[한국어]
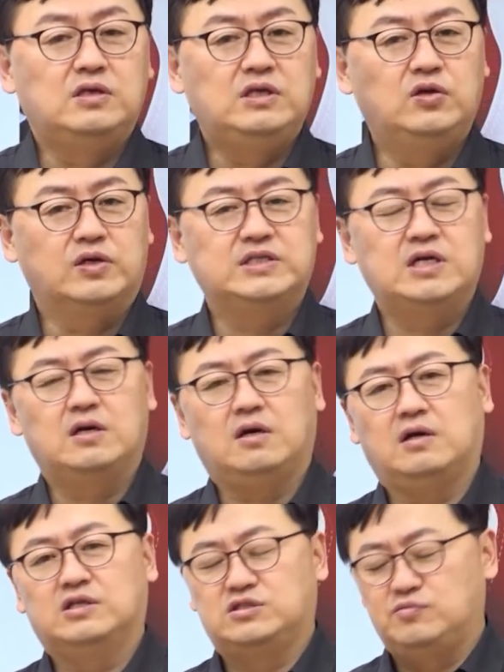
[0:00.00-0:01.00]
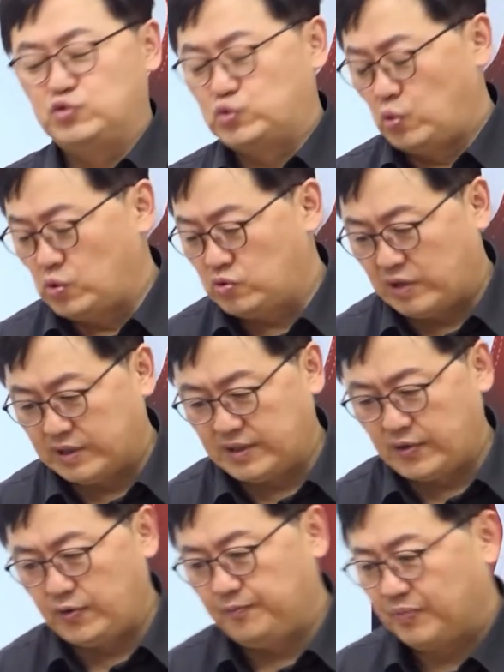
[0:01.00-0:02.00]
이렇게 생각을 하시면 좋을 것
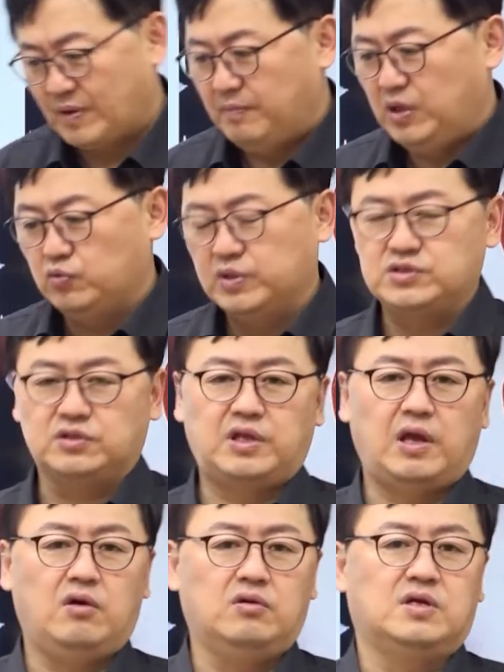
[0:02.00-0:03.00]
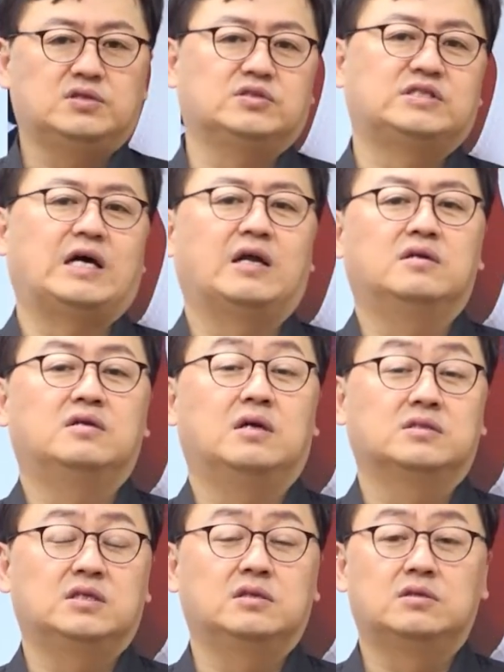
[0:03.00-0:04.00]
같아요. 미국에서 태어나서 자라는
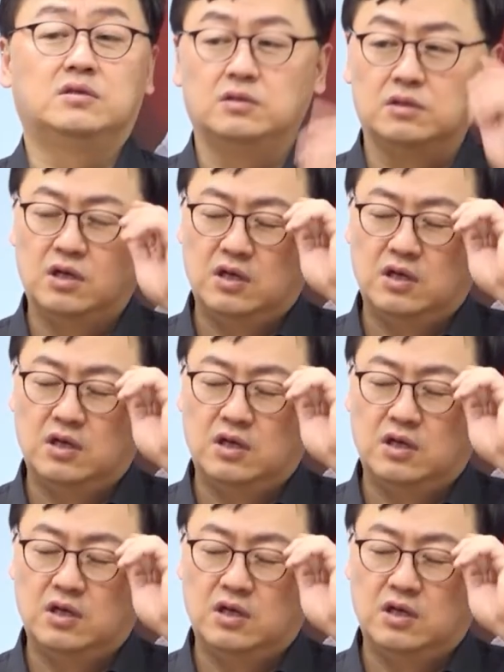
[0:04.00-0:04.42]
학생들은